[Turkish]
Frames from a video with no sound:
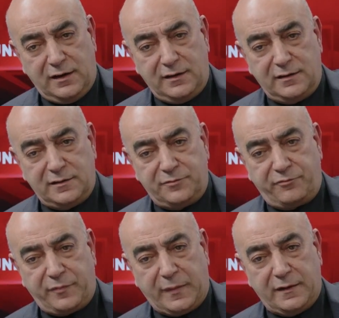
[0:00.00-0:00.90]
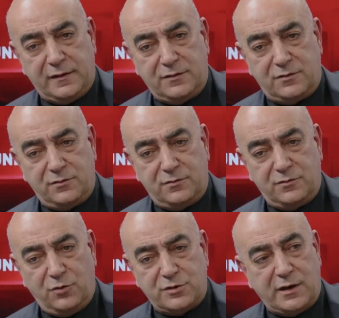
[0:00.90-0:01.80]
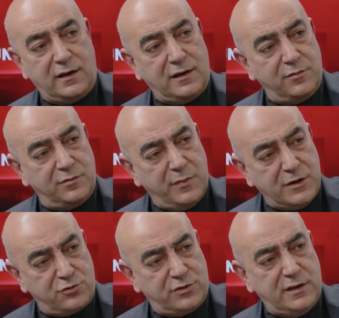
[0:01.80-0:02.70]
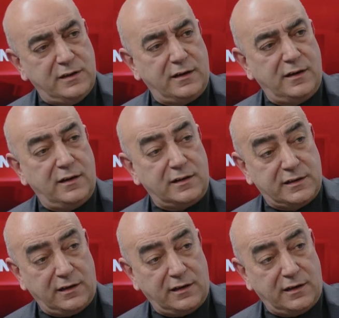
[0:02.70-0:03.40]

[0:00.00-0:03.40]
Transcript: hani özellikle meşruti idareler,